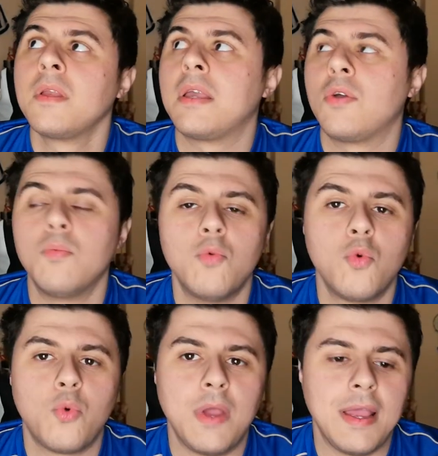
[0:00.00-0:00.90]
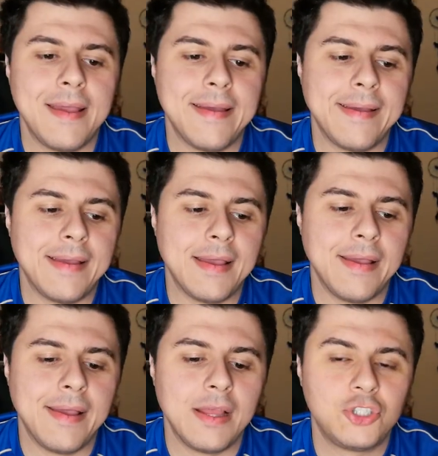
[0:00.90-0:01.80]
che
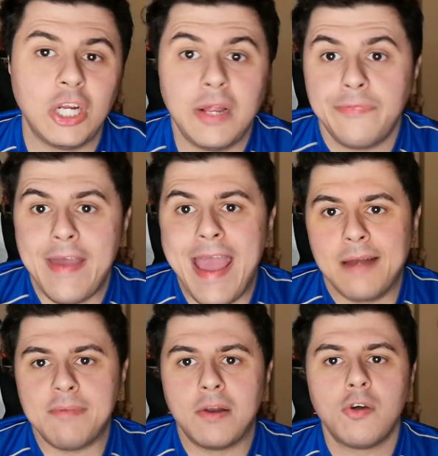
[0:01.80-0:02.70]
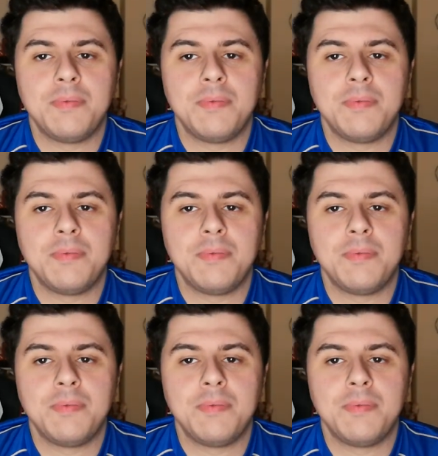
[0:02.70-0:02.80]
comunque ce la ferma, no?